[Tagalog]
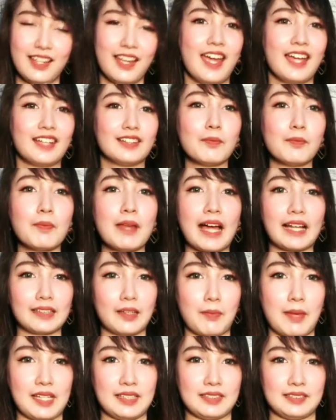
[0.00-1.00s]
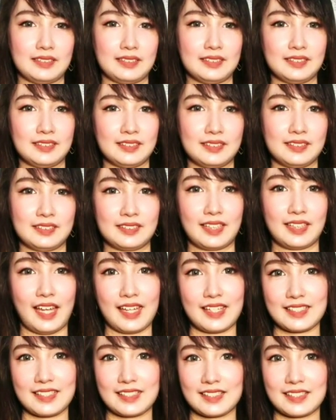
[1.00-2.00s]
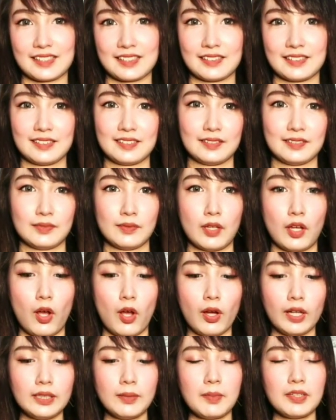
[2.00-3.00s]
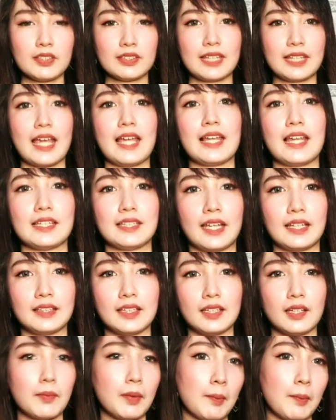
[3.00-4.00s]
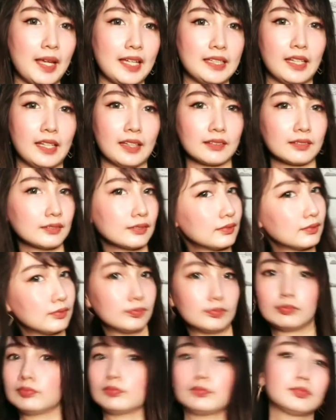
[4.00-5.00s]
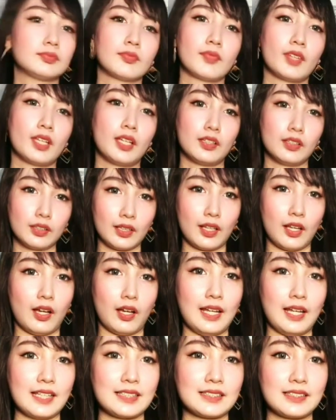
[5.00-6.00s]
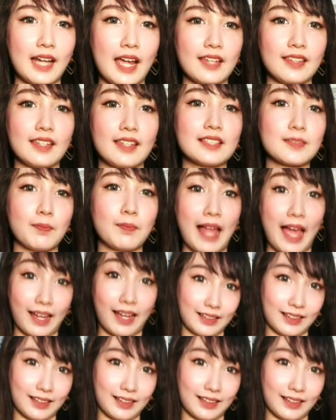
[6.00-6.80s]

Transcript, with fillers: Itong black naman, guys. Okay naman yung tela niya, hindi naman mainit. Uh, let's try this black.